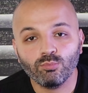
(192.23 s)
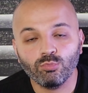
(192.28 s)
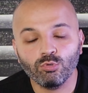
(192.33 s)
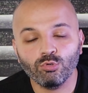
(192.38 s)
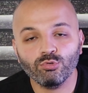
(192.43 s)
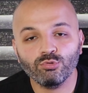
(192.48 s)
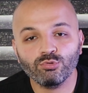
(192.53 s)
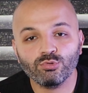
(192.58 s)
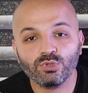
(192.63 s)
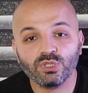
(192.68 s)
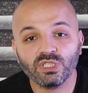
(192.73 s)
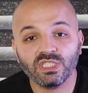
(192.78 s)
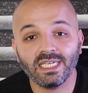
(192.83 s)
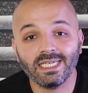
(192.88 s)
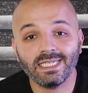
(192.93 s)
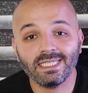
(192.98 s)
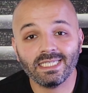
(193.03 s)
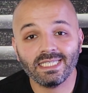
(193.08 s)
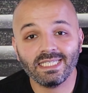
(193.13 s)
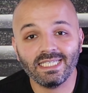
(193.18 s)
Bulunduğunuz
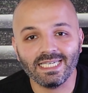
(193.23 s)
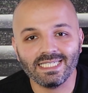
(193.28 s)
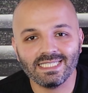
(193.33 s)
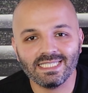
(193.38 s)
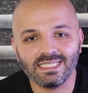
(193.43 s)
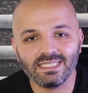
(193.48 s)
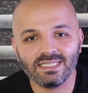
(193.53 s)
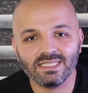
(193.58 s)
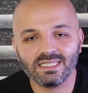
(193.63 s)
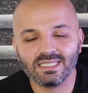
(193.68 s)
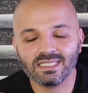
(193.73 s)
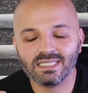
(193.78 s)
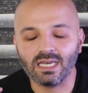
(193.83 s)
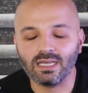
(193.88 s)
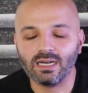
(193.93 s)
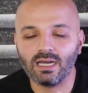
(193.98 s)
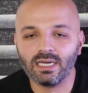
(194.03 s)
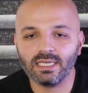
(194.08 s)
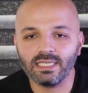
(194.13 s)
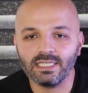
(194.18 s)
şehri gezin,
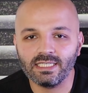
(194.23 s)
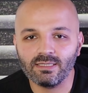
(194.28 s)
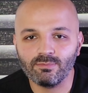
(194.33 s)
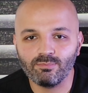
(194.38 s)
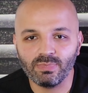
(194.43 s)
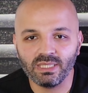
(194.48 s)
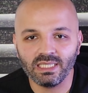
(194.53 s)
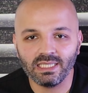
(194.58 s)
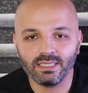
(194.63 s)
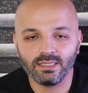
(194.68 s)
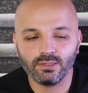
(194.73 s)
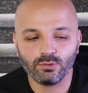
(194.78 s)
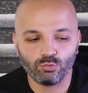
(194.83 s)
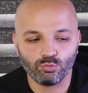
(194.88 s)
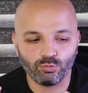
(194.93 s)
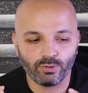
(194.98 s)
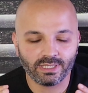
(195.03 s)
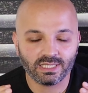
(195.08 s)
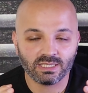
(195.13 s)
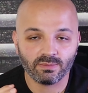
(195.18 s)
sanayiyi bilin,
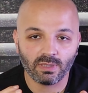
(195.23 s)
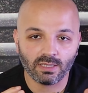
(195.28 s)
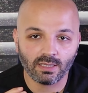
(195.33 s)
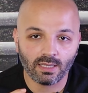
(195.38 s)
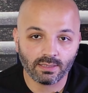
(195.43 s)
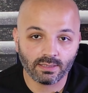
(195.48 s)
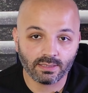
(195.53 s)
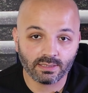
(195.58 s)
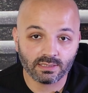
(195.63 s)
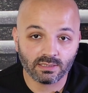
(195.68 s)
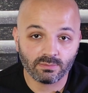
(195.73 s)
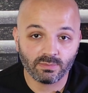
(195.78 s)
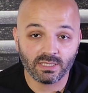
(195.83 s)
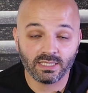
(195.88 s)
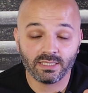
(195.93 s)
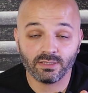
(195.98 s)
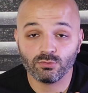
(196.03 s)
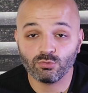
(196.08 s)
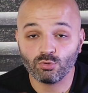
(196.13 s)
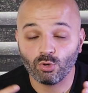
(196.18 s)
üretim alanlarını
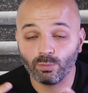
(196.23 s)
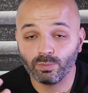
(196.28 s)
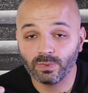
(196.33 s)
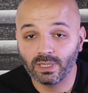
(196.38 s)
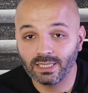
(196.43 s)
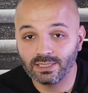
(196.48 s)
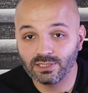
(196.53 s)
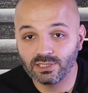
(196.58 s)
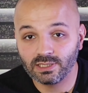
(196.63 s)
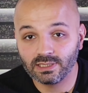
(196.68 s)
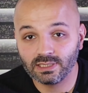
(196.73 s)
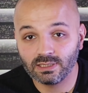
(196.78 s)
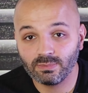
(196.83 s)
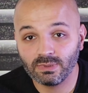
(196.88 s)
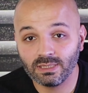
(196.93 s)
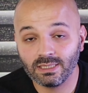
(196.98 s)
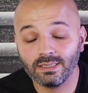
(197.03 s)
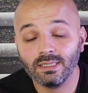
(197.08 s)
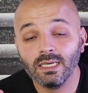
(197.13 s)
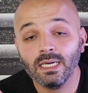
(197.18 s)
bilin, toptancıları
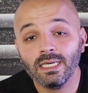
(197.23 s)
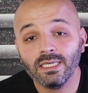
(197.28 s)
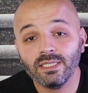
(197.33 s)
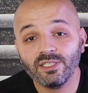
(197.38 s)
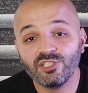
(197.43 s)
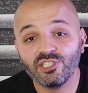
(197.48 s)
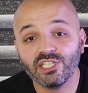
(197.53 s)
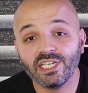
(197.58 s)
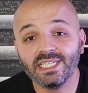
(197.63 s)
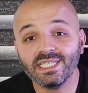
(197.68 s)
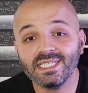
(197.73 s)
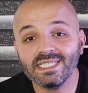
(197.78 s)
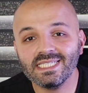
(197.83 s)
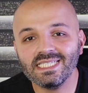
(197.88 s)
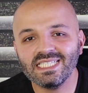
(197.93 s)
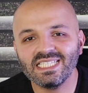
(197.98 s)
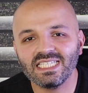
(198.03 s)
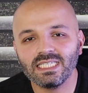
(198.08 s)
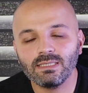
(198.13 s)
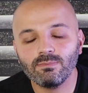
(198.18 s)
bilin.
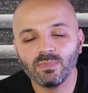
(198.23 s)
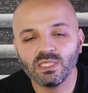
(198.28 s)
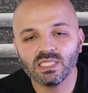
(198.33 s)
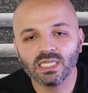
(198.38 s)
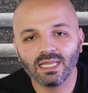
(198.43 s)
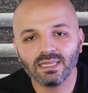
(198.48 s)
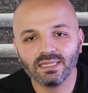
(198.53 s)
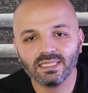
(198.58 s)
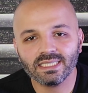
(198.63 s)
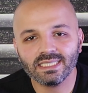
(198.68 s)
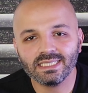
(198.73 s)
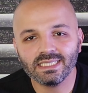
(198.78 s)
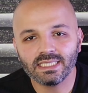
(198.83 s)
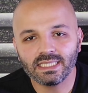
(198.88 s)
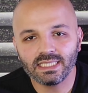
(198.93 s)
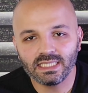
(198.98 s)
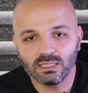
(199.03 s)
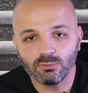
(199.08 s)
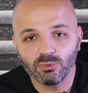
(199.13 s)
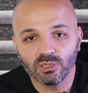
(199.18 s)
Şehrinizin imkanlarını
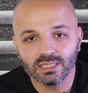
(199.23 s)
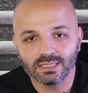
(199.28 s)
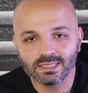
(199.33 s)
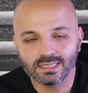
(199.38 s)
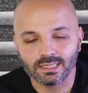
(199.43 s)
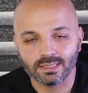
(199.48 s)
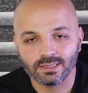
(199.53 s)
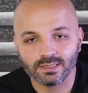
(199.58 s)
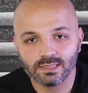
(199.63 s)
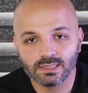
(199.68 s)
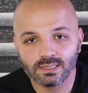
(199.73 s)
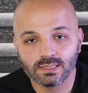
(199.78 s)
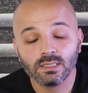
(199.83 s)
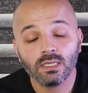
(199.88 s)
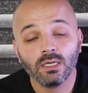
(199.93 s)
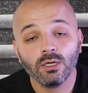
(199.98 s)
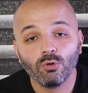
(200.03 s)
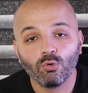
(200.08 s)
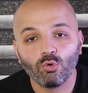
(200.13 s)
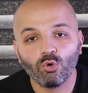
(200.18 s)
iyi
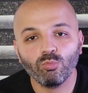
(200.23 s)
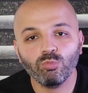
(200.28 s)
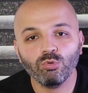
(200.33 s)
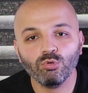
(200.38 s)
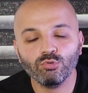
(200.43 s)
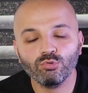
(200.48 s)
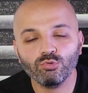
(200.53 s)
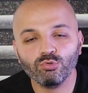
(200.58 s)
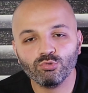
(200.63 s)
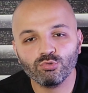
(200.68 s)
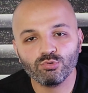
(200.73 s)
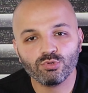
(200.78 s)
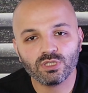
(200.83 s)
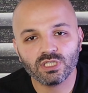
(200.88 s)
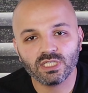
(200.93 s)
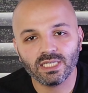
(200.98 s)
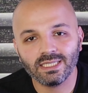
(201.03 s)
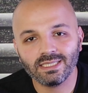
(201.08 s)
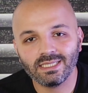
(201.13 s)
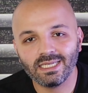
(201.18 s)
bilirseniz o bulunduğunuz
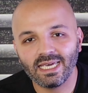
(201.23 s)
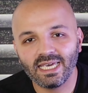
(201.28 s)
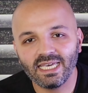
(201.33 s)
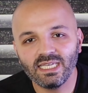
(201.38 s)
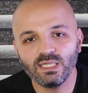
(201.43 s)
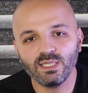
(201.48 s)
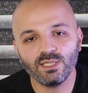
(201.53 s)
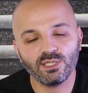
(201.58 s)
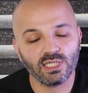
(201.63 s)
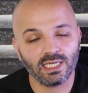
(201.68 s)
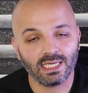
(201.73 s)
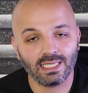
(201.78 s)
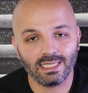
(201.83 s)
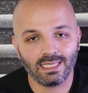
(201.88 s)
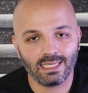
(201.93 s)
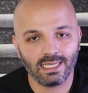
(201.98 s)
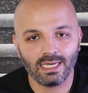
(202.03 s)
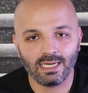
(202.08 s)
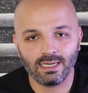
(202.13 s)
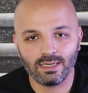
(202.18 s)
şehri en iyi
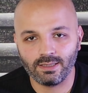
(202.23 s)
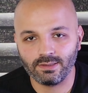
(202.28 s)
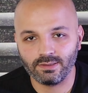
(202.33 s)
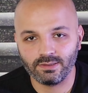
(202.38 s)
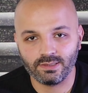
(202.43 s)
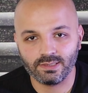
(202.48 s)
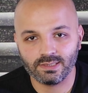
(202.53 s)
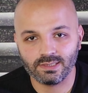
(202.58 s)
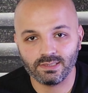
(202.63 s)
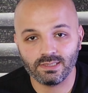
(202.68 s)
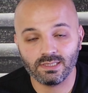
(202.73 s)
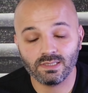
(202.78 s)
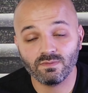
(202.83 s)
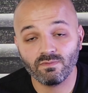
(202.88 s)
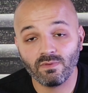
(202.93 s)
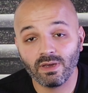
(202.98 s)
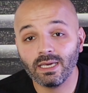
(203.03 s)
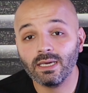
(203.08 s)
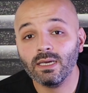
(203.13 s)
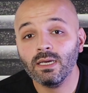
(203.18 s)
şekilde
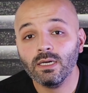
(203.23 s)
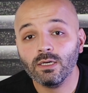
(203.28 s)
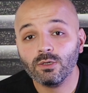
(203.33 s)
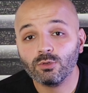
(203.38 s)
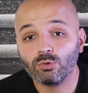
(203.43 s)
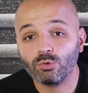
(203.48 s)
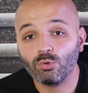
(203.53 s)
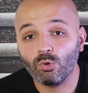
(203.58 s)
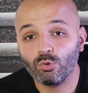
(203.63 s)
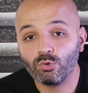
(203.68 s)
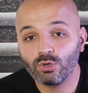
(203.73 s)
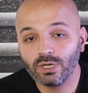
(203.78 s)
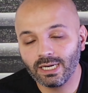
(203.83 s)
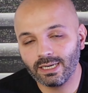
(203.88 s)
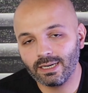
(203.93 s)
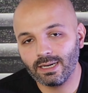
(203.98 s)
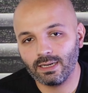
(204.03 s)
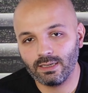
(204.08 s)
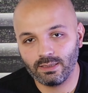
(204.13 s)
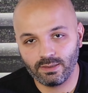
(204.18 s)
değerlendirirsiniz ve doğru
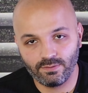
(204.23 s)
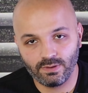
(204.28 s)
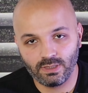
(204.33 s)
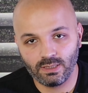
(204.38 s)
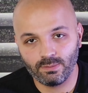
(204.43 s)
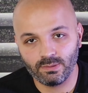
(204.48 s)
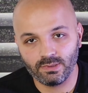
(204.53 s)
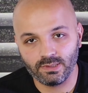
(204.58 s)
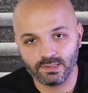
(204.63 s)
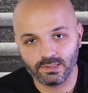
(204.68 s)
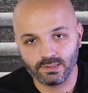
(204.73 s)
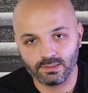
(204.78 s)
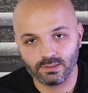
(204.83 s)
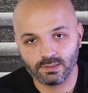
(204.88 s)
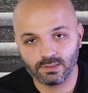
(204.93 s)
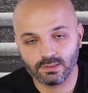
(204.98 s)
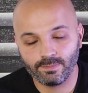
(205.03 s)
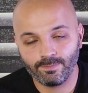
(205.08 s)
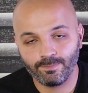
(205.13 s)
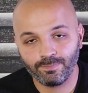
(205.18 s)
kararları
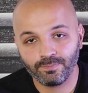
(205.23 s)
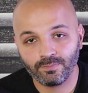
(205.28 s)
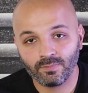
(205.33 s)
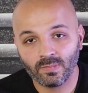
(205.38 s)
verebilirsiniz.